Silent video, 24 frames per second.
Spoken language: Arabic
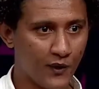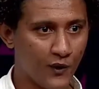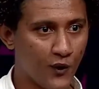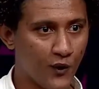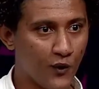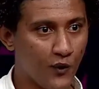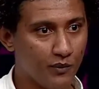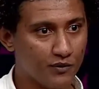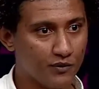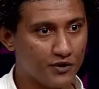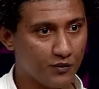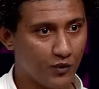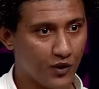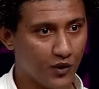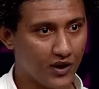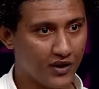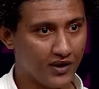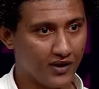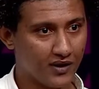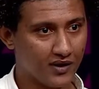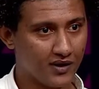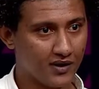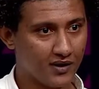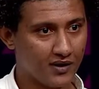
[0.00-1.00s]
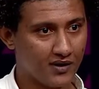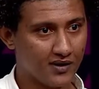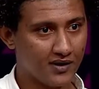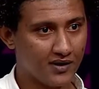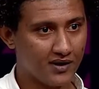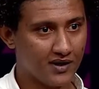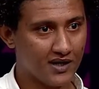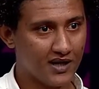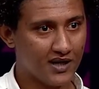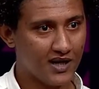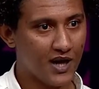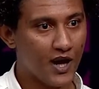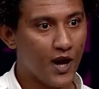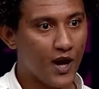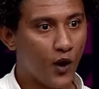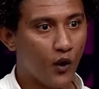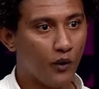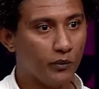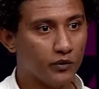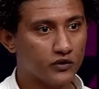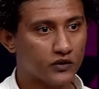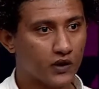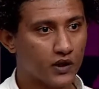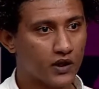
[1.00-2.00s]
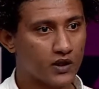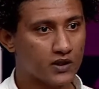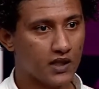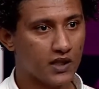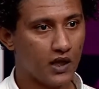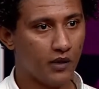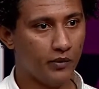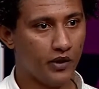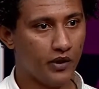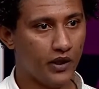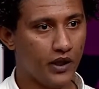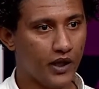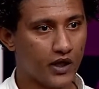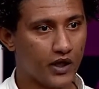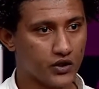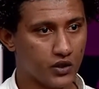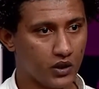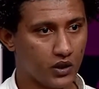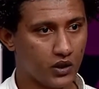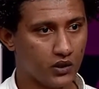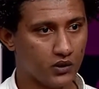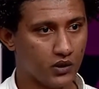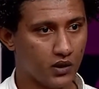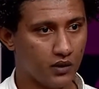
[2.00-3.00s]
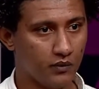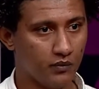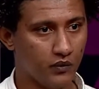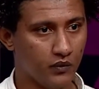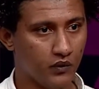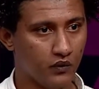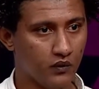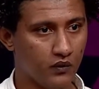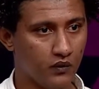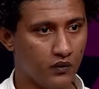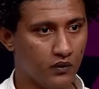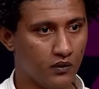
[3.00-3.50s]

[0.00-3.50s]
هو مش مخير هو مضطر يستحمل هنا عشان خاطر ابنه